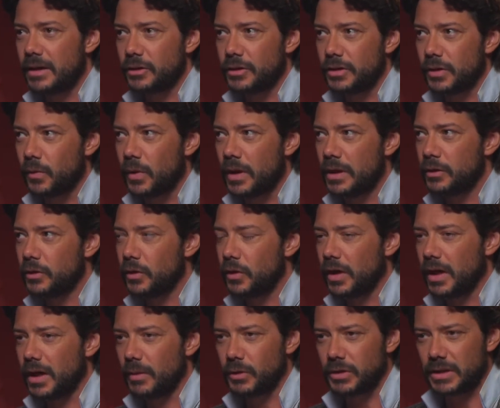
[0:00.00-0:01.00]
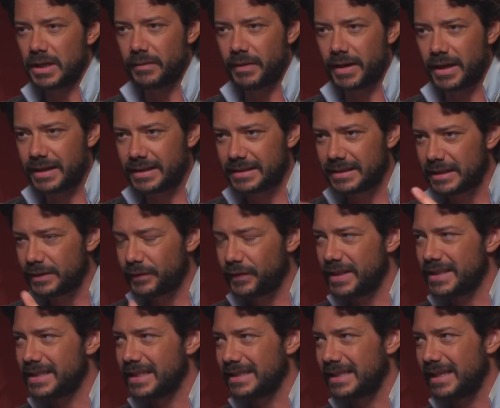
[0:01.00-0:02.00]
no sé cuánto, lo queremos grabar en estas
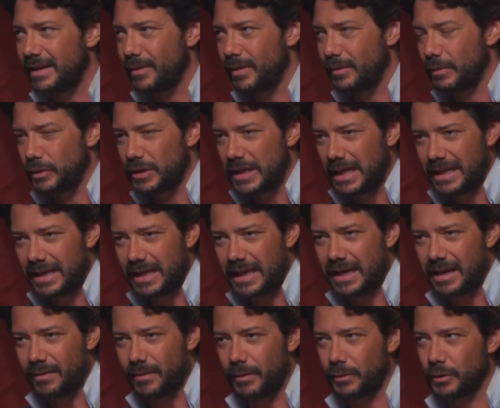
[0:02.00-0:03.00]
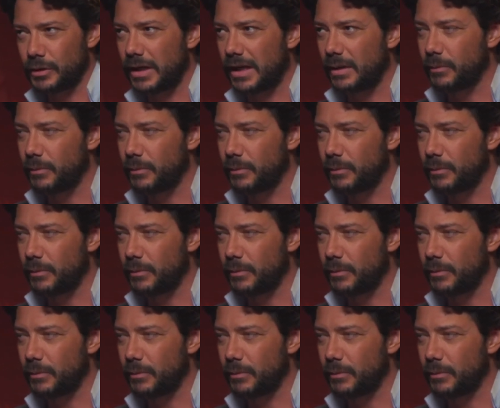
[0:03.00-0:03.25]
fechas, grabaremos aquí, grabaremos en